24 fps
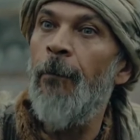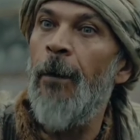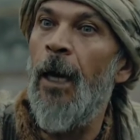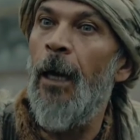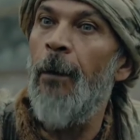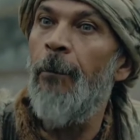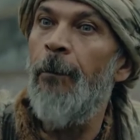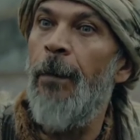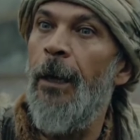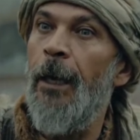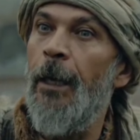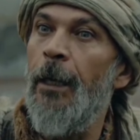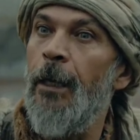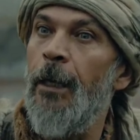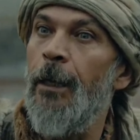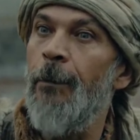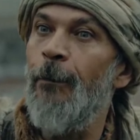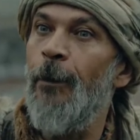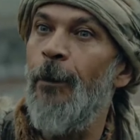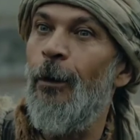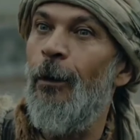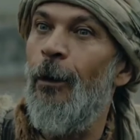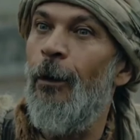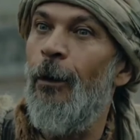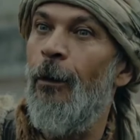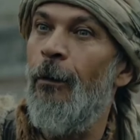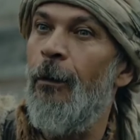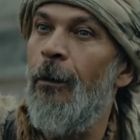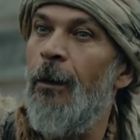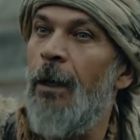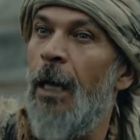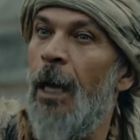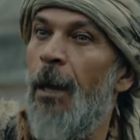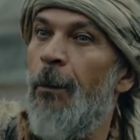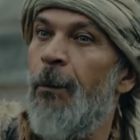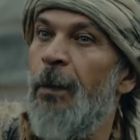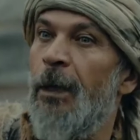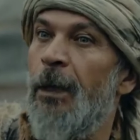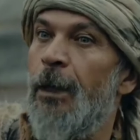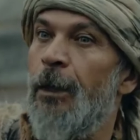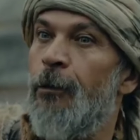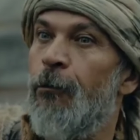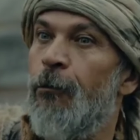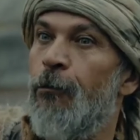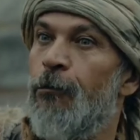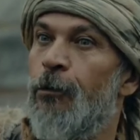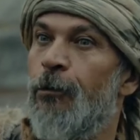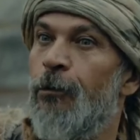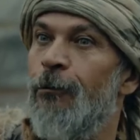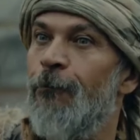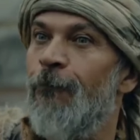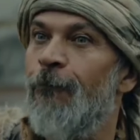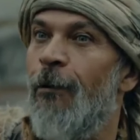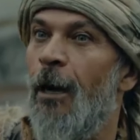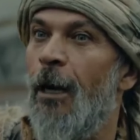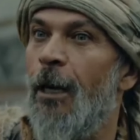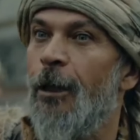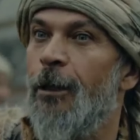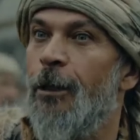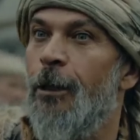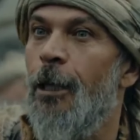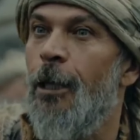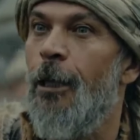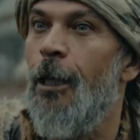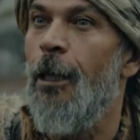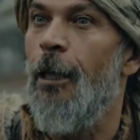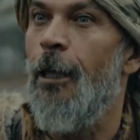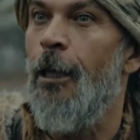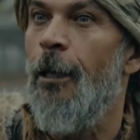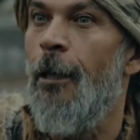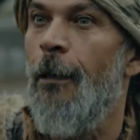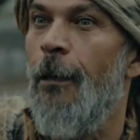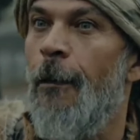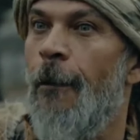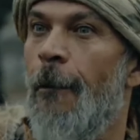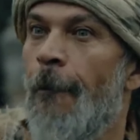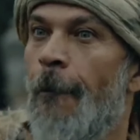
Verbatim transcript: मगर तुम नहीं जानते मेरे पास एक ऐसी ताकत है